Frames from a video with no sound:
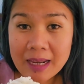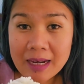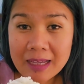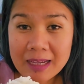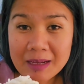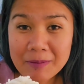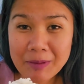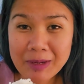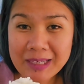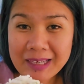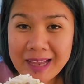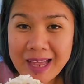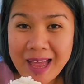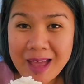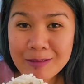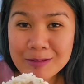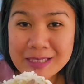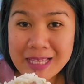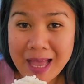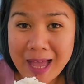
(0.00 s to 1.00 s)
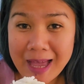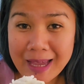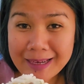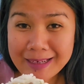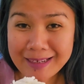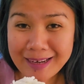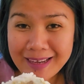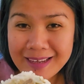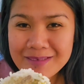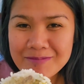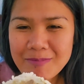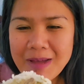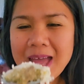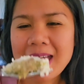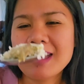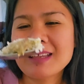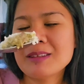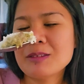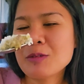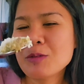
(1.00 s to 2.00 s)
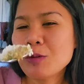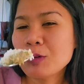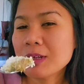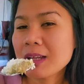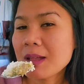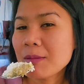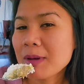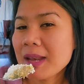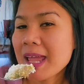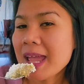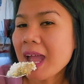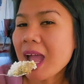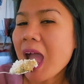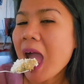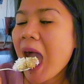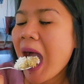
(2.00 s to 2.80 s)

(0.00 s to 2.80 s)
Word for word: เลยเป็นข้าวสายนะมาทุกคนคำแรก